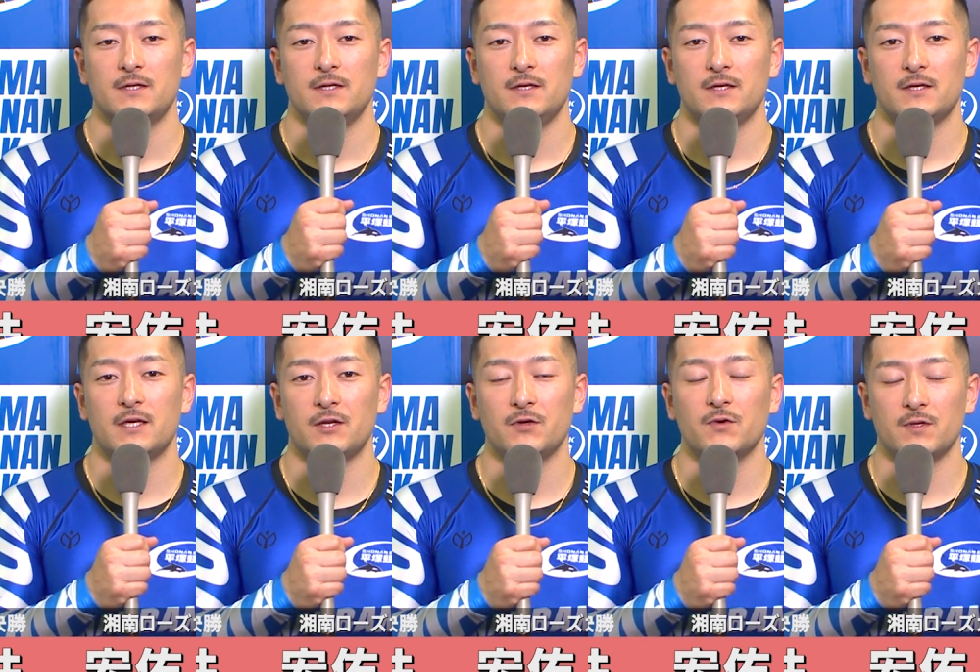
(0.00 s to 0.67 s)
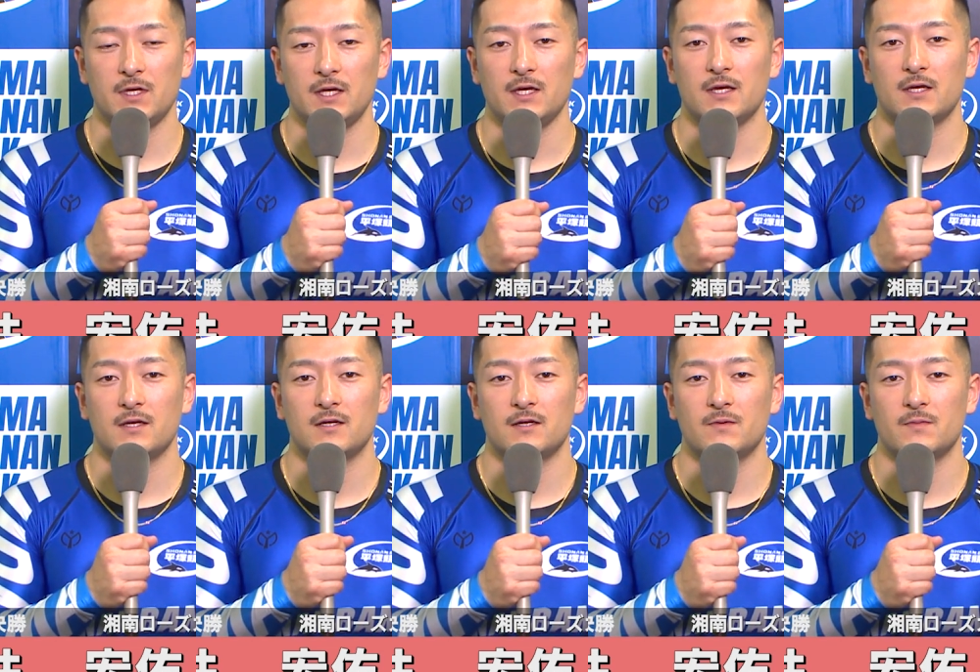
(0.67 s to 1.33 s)
いけるように、
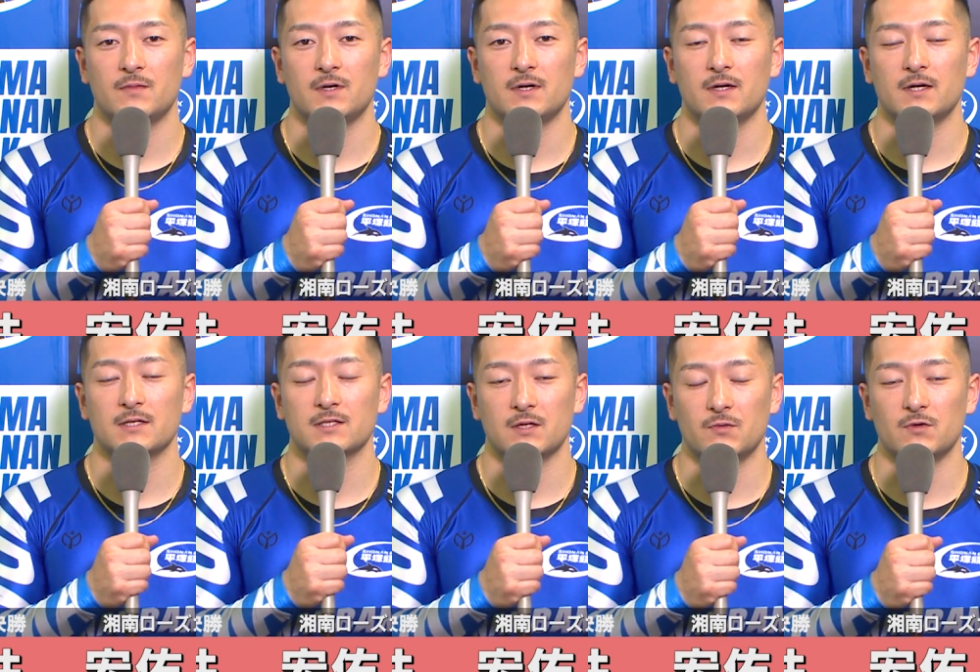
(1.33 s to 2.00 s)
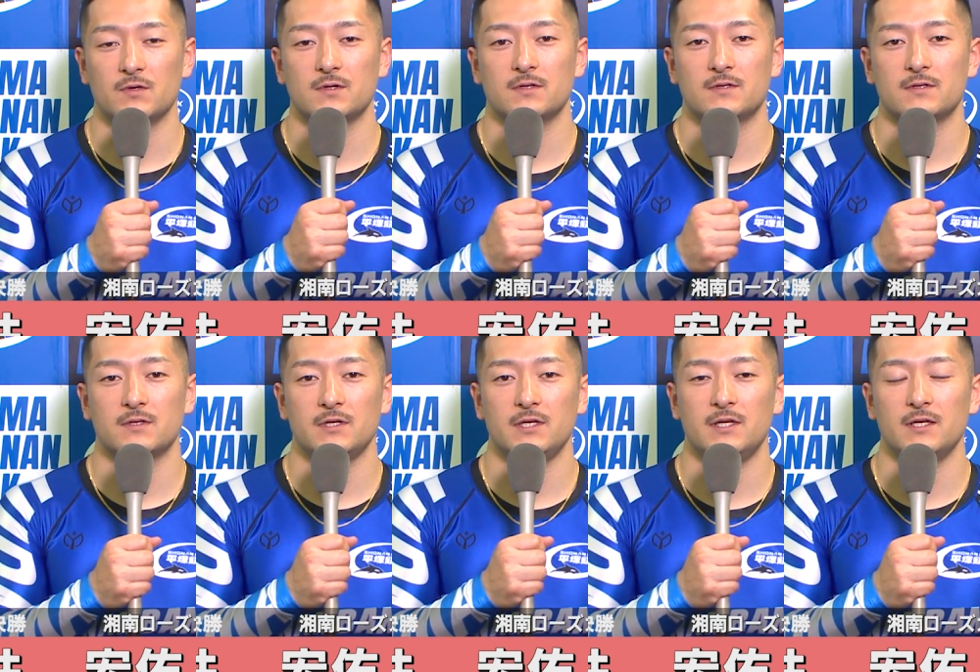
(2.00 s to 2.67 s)
まあ明日も
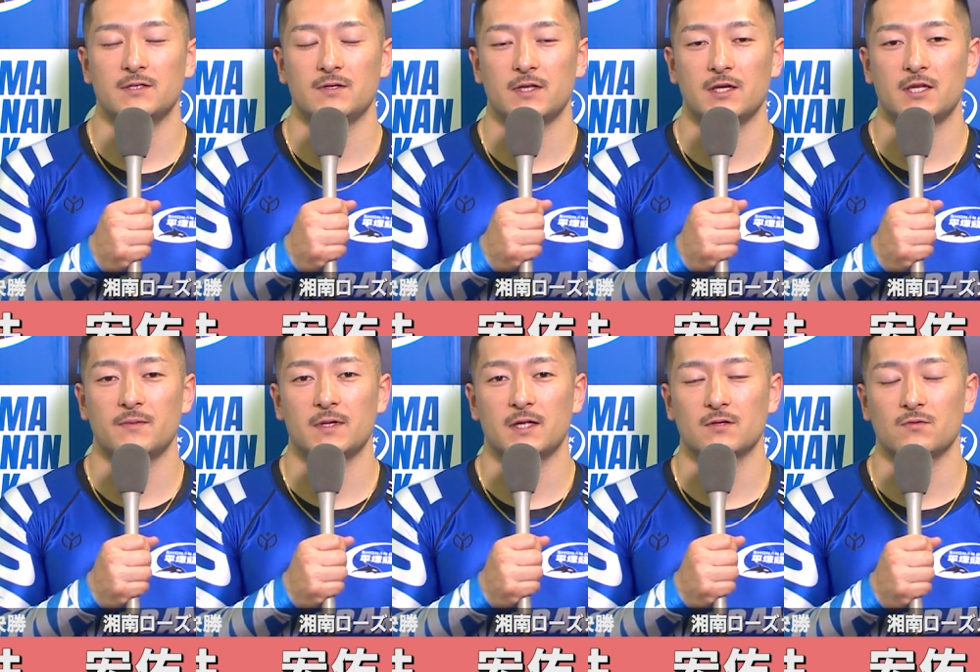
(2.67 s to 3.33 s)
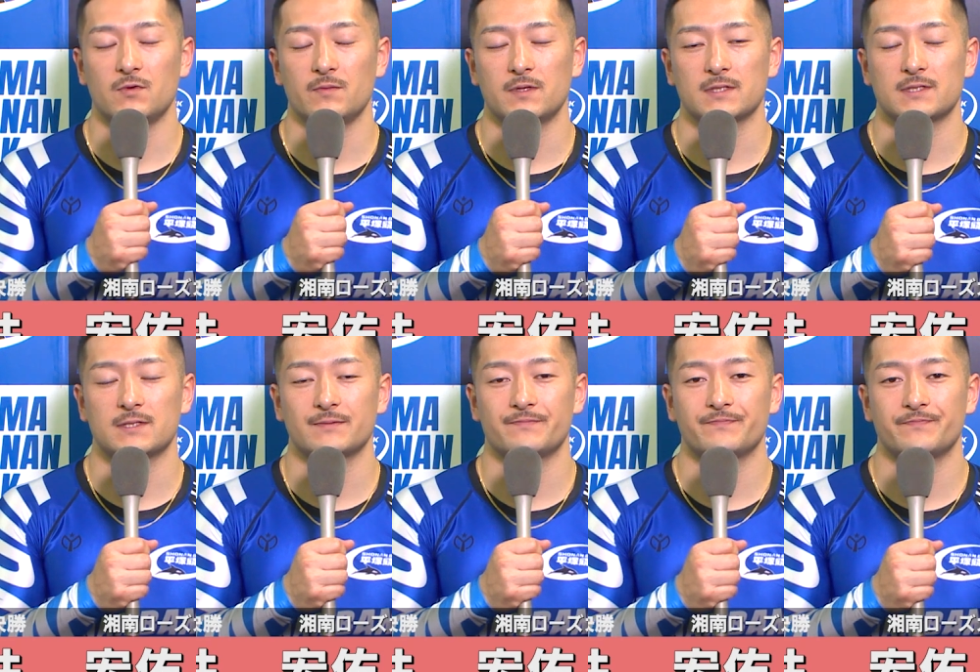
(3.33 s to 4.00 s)
いいレースできればなと思いま
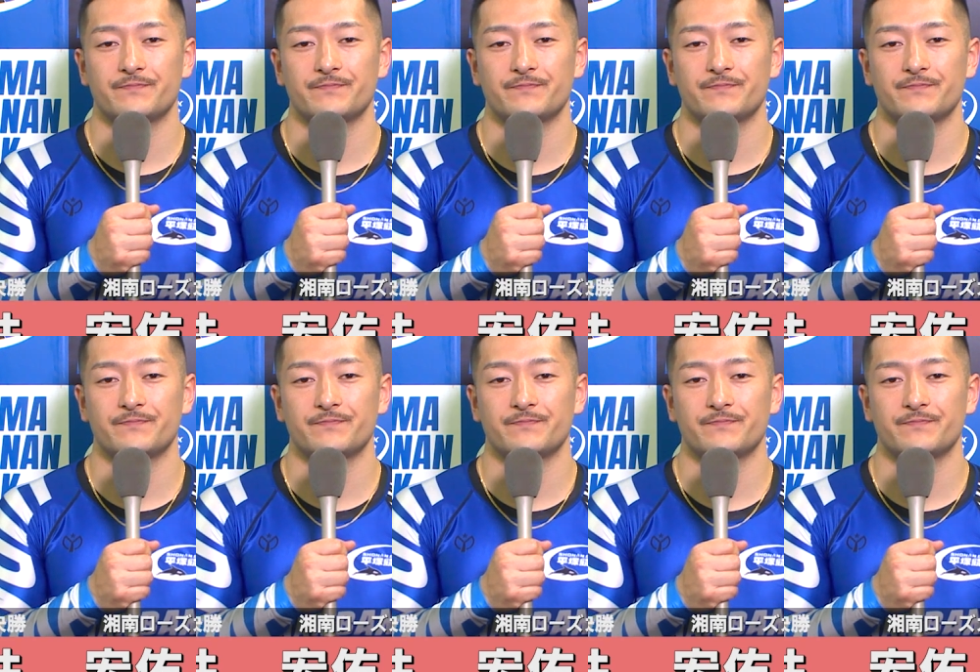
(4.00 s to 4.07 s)
す。